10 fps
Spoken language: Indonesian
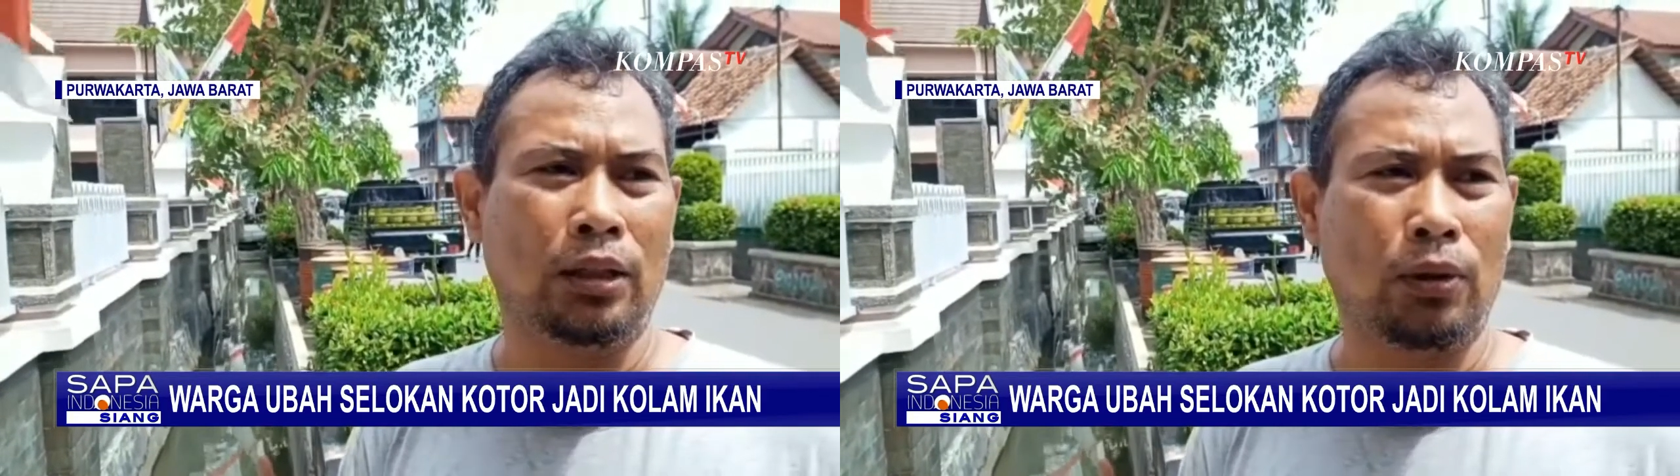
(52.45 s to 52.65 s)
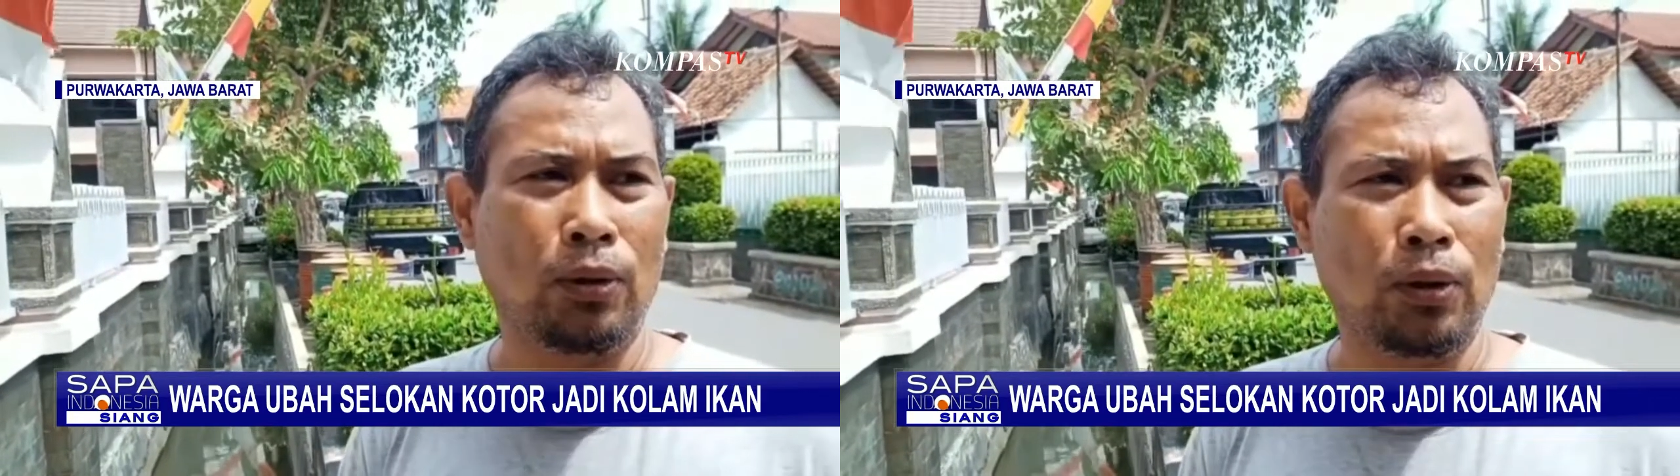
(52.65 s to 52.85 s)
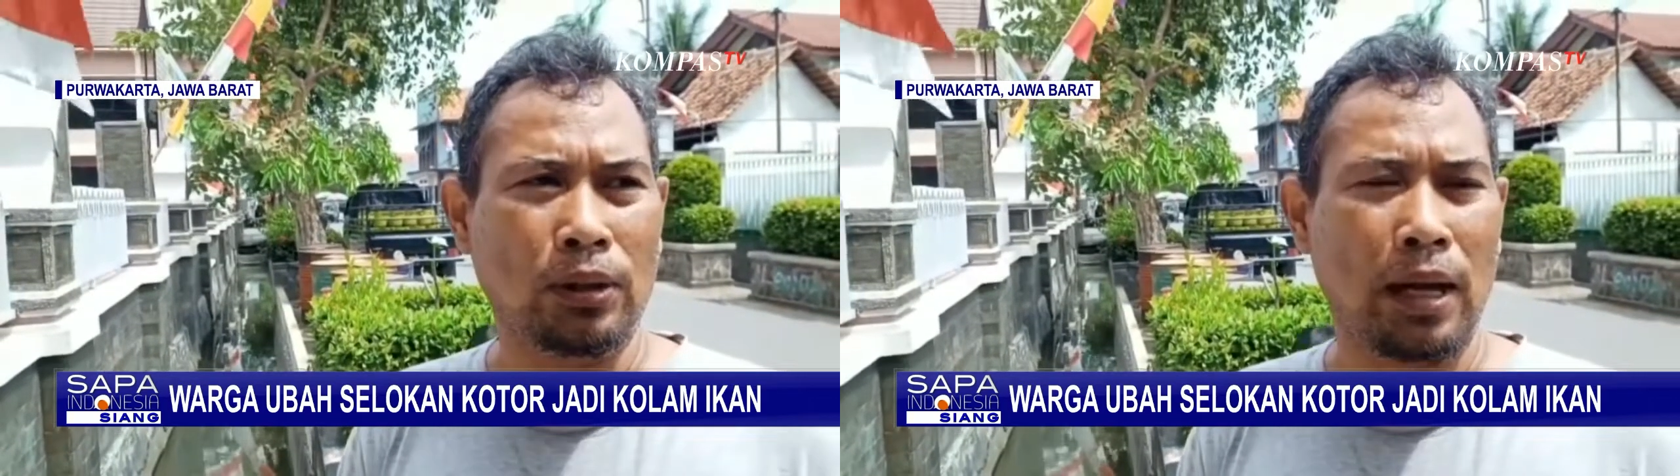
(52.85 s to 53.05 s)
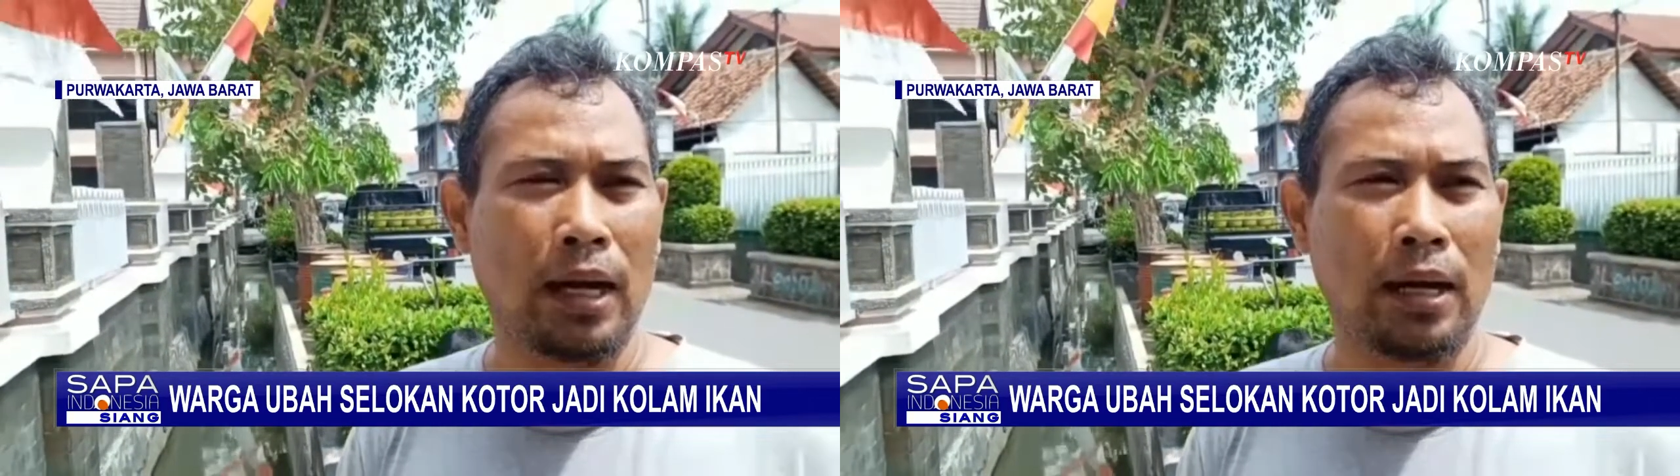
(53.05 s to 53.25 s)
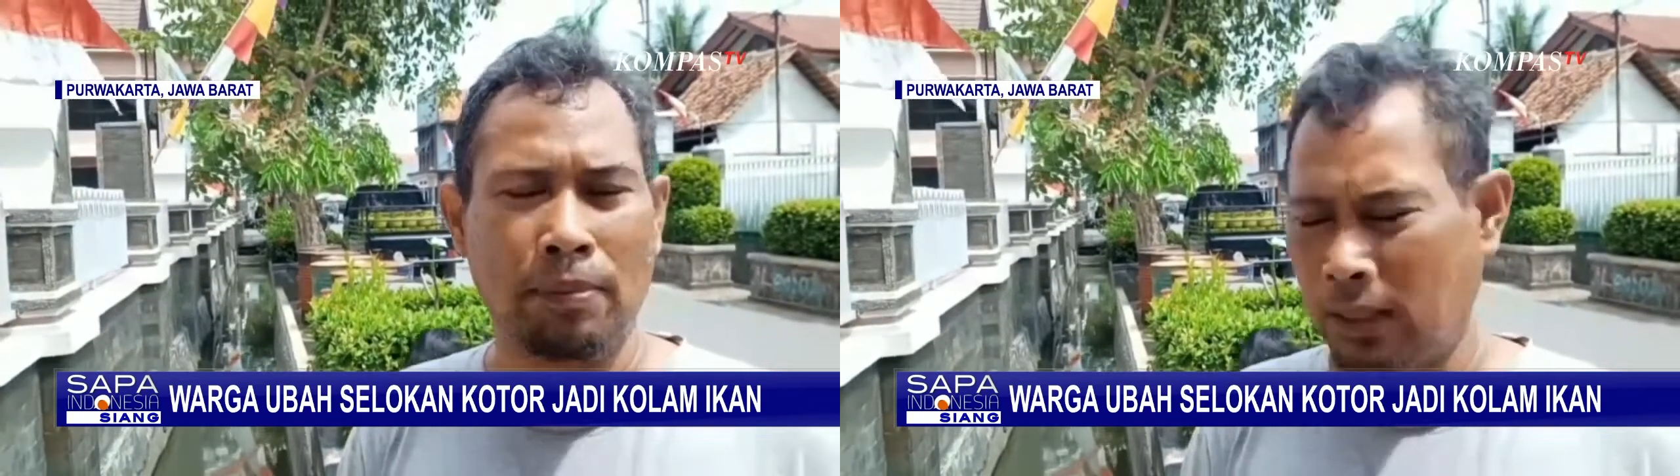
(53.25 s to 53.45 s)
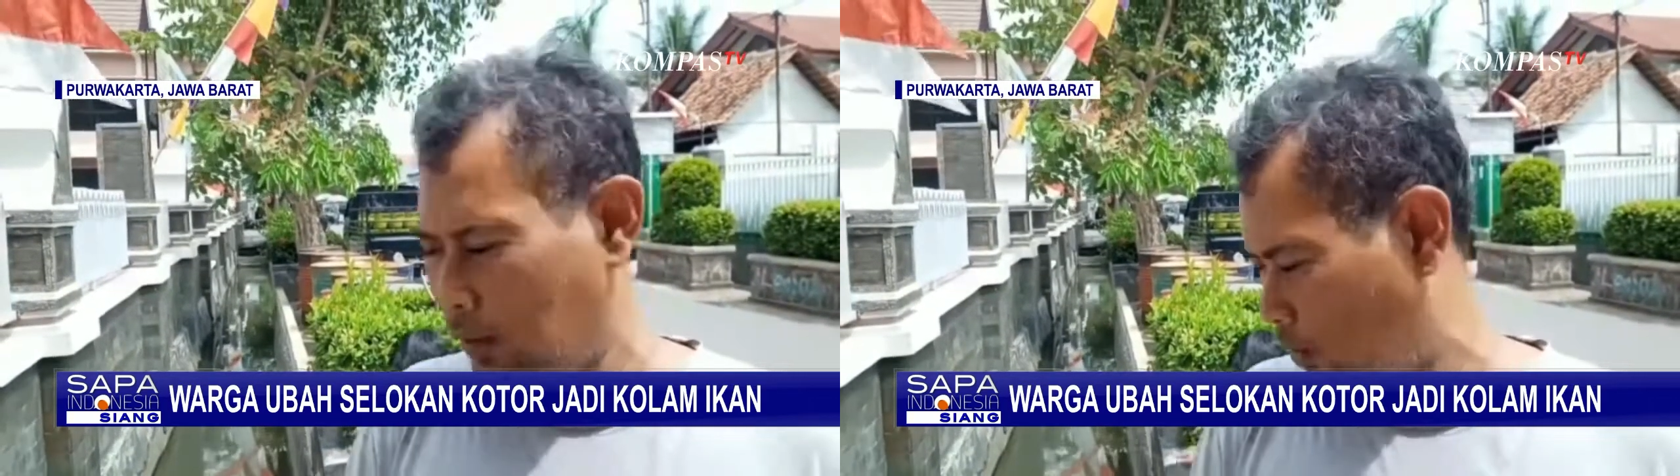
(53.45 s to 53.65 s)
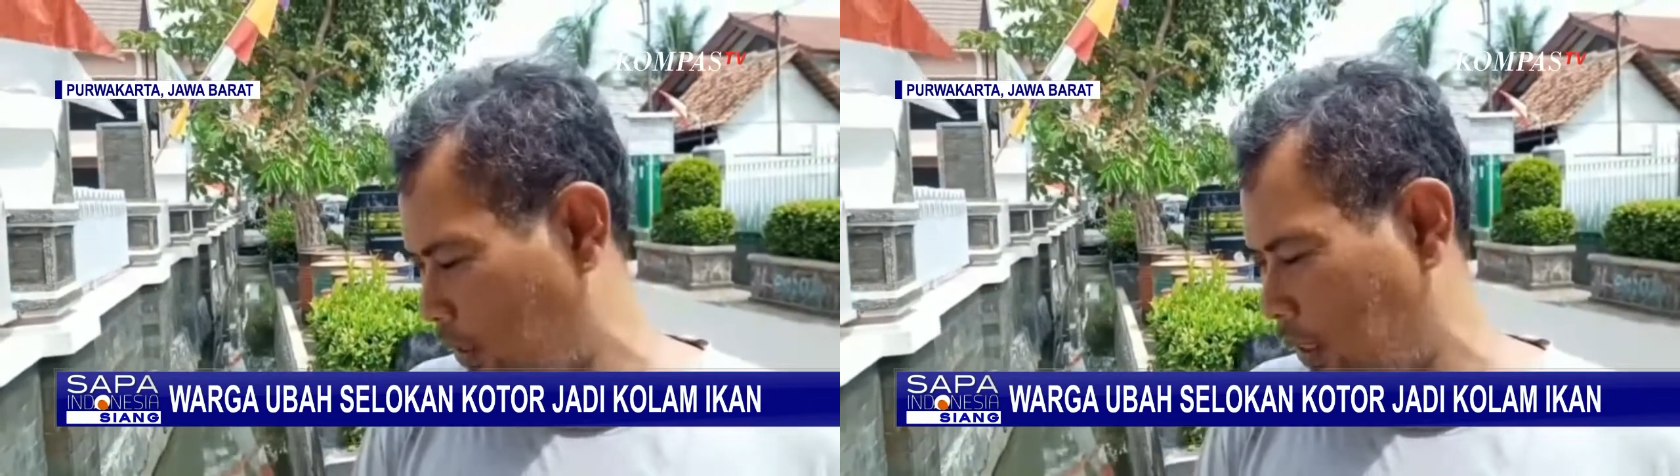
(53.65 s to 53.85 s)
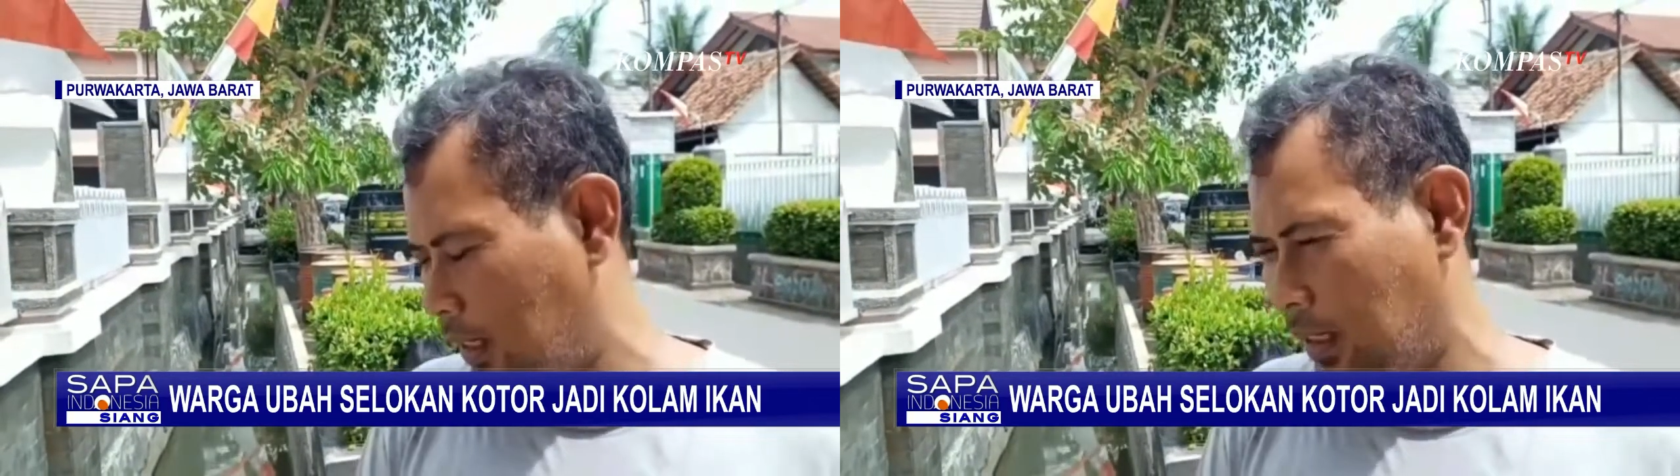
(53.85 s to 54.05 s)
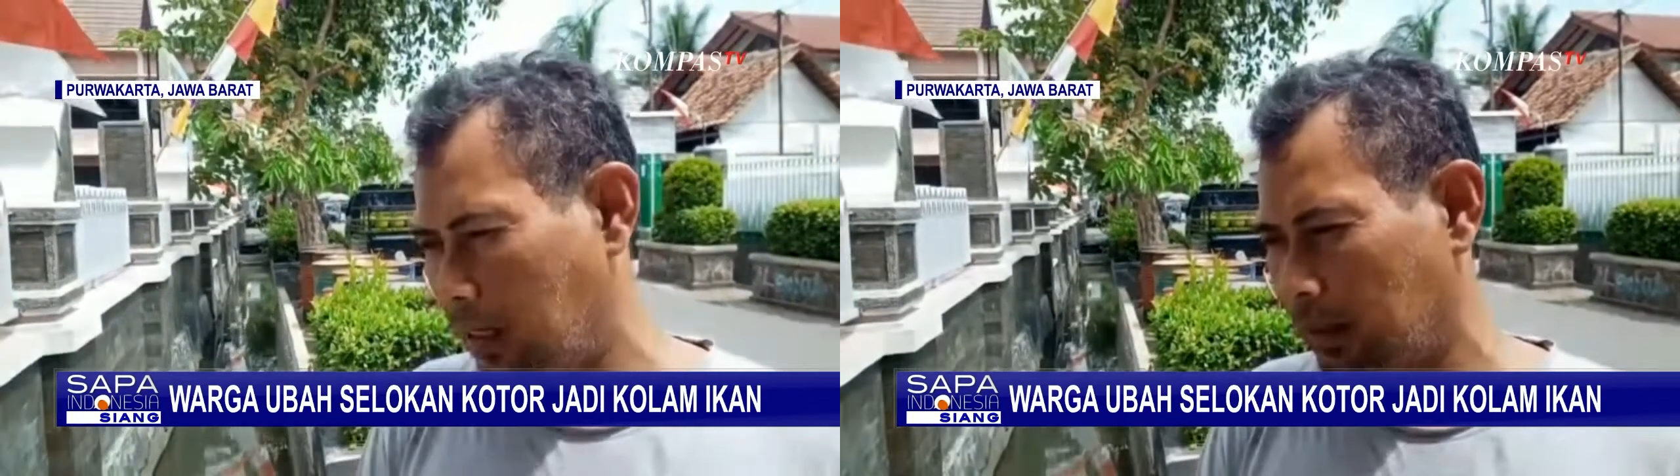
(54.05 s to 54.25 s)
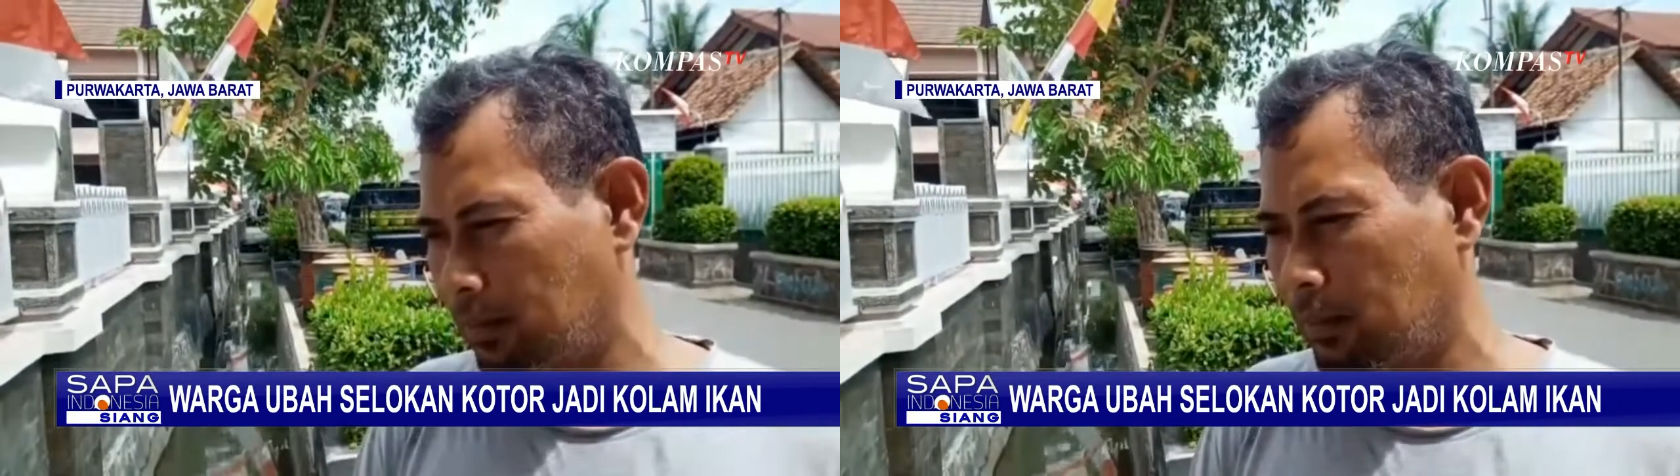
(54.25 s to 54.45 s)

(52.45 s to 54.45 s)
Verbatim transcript: terus uh, bentuk uh,